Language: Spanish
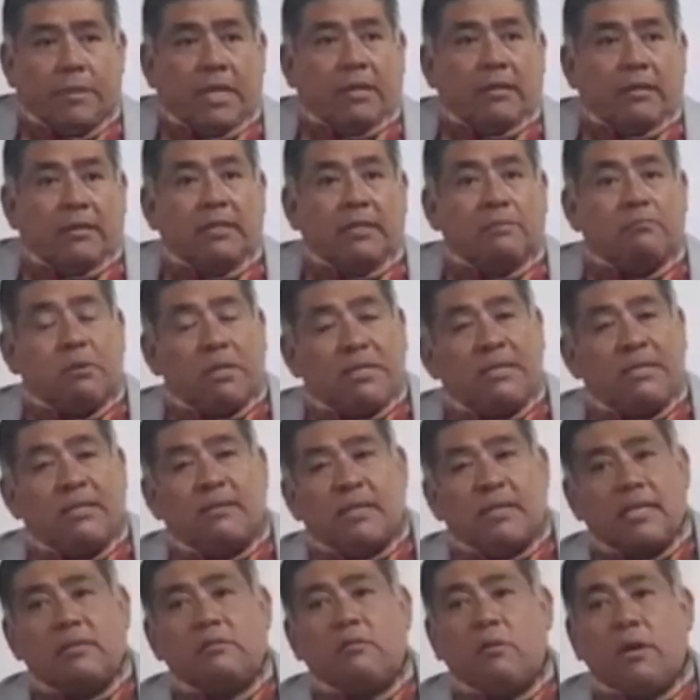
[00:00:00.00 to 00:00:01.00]
Después
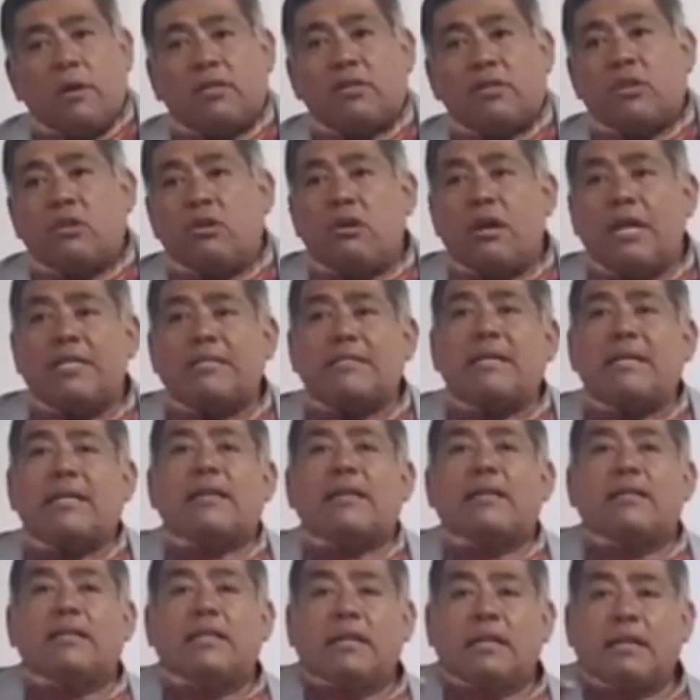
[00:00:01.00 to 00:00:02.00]
de 3-4 horas de,
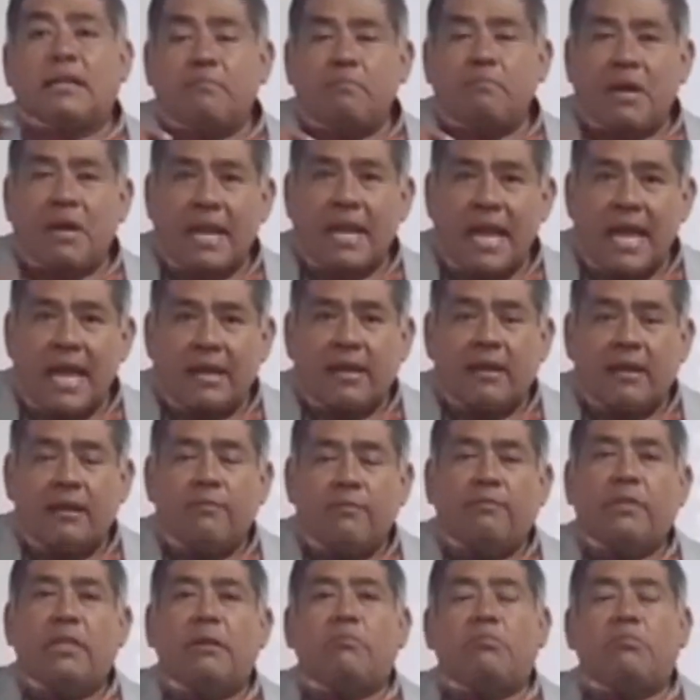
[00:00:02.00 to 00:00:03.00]
reparar,
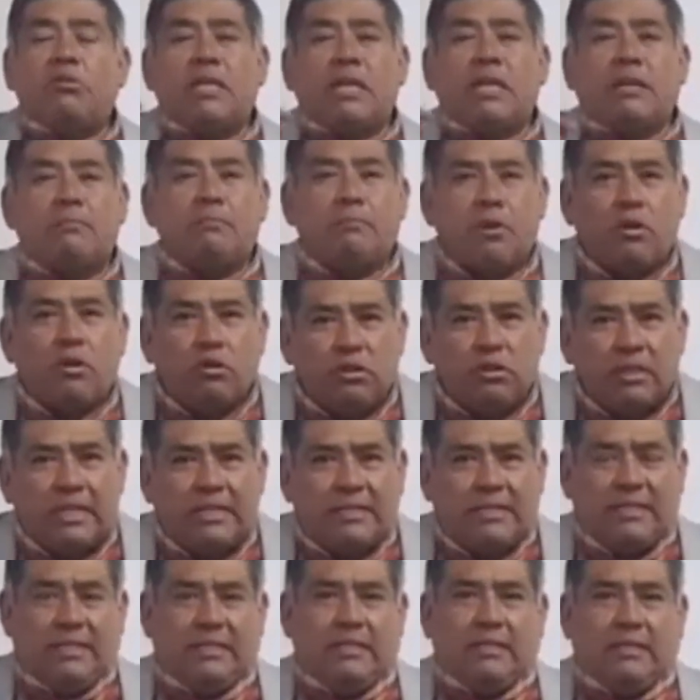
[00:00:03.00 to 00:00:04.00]
de poner
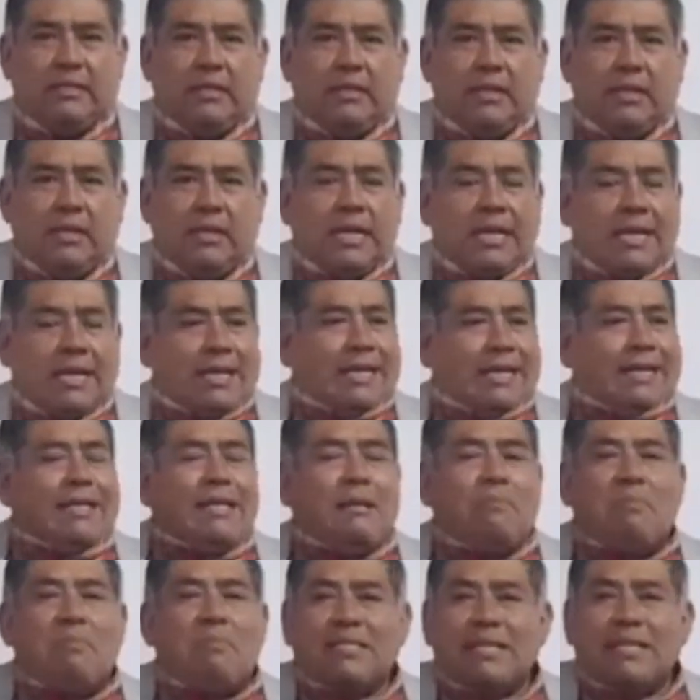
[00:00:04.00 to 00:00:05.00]
prótesis, de
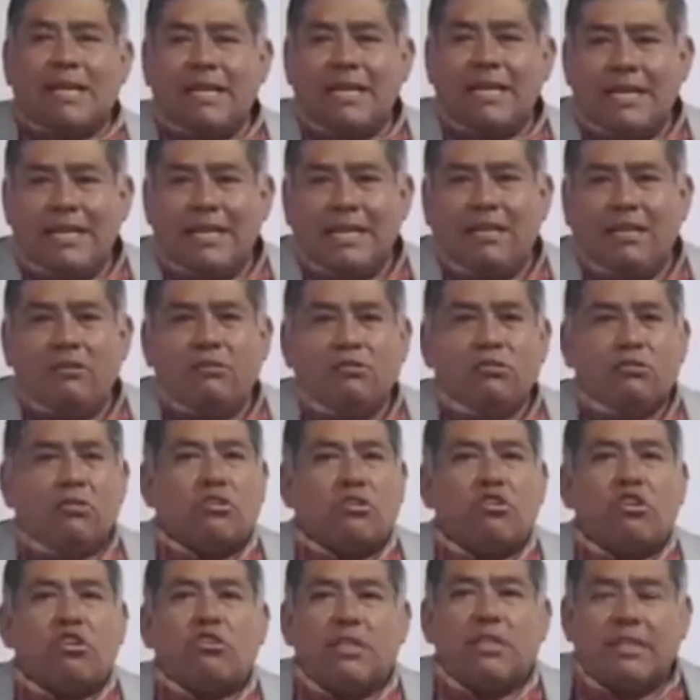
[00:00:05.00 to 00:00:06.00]
pasarle líquidos,
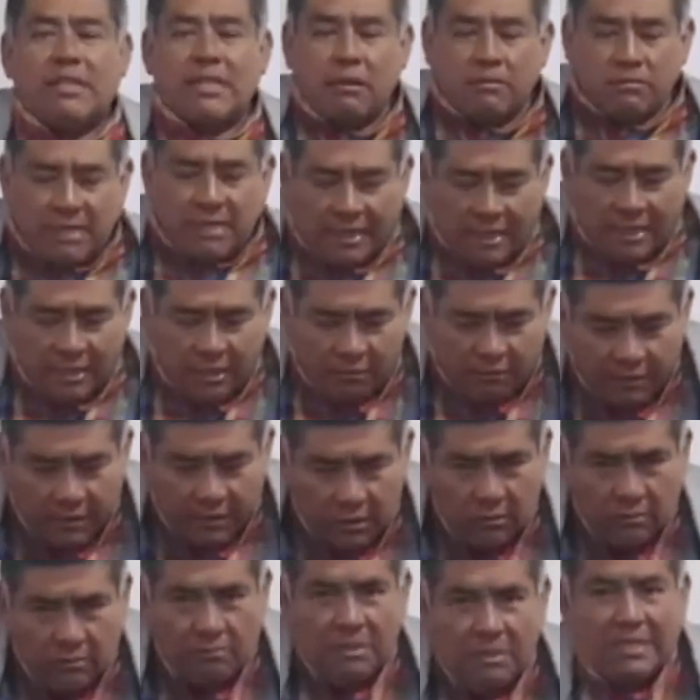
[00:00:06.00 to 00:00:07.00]
nosotros entramos al
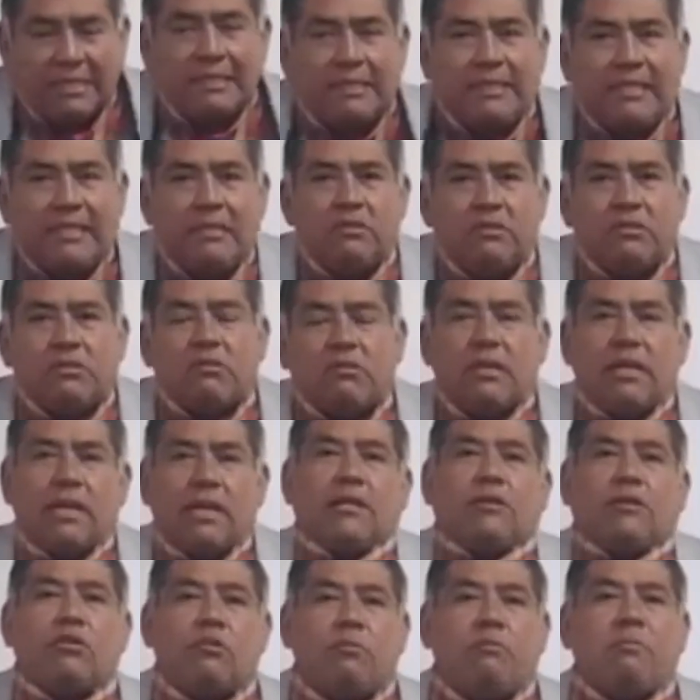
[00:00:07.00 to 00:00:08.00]
quirófano vestidos
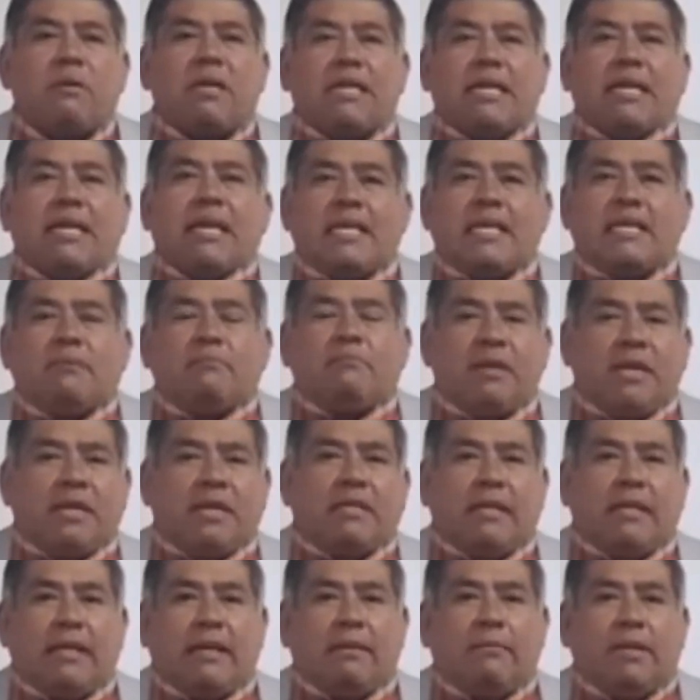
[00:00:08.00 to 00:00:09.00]
con la ropa de calle
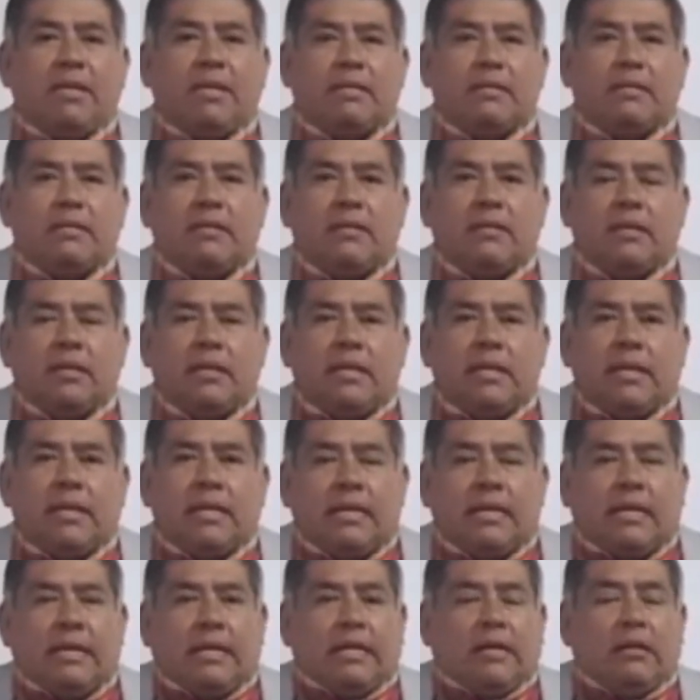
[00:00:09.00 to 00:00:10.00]
prácticamente.
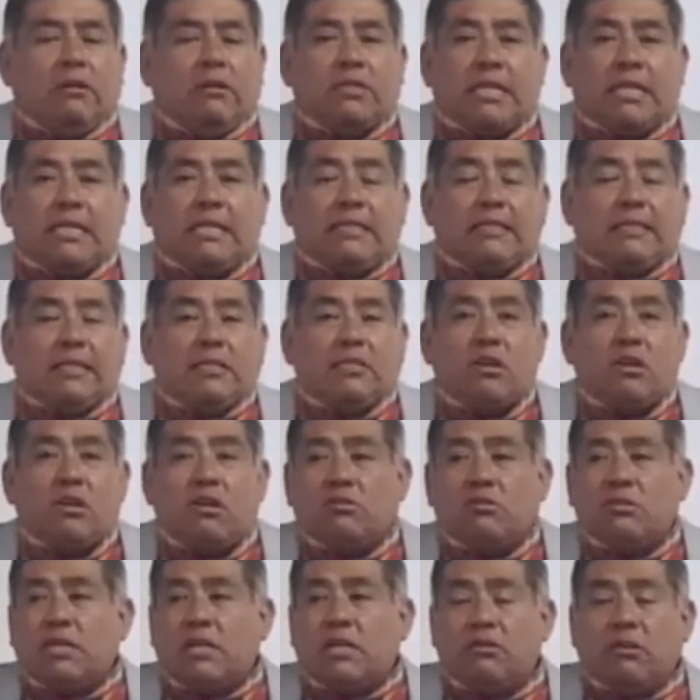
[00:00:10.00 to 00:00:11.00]
Los
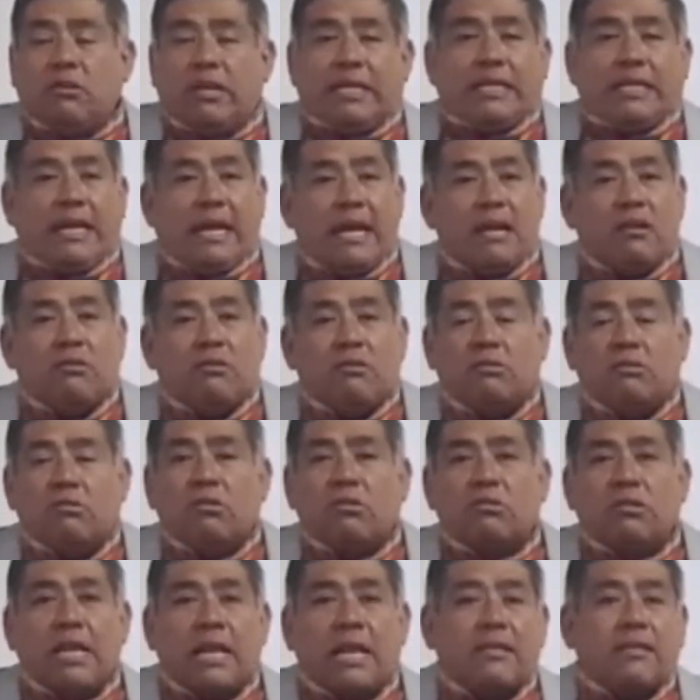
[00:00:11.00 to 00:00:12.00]
anestesiólogos en lo que llegaron,
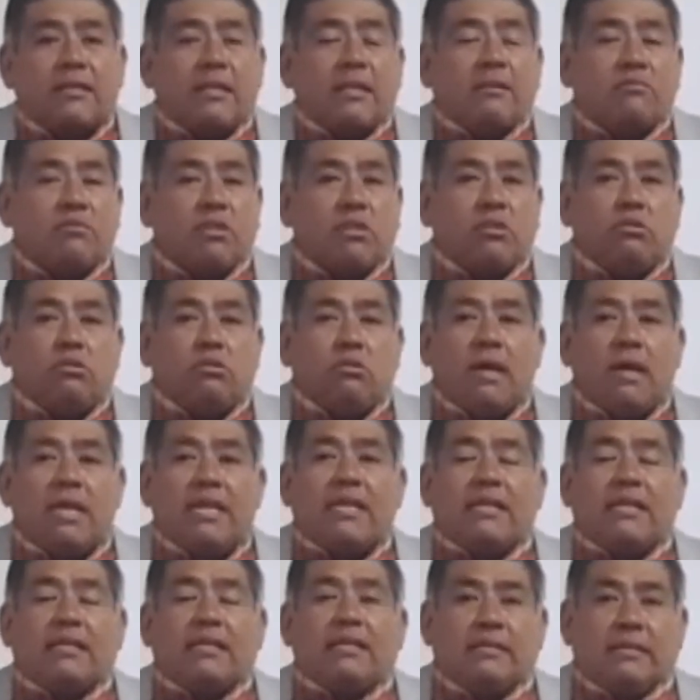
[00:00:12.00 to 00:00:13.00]
nosotros ya la teníamos
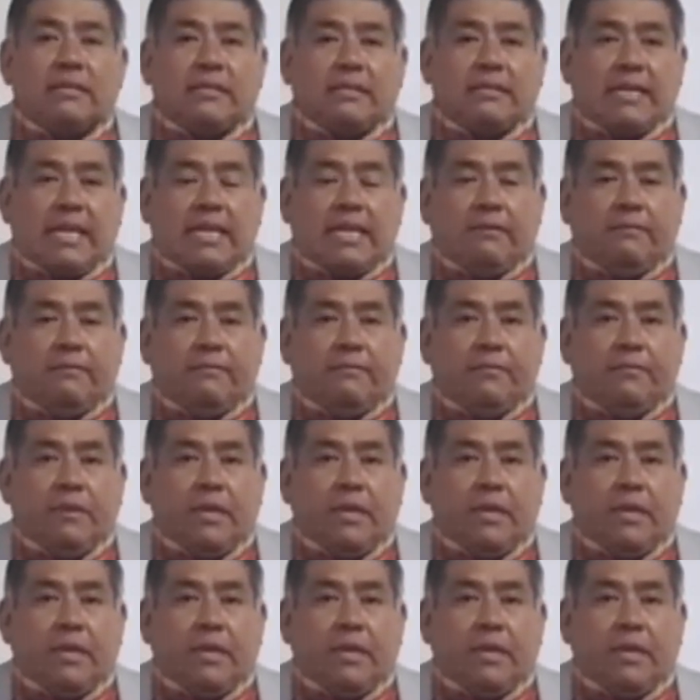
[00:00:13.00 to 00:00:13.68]
intubada y anestesiada.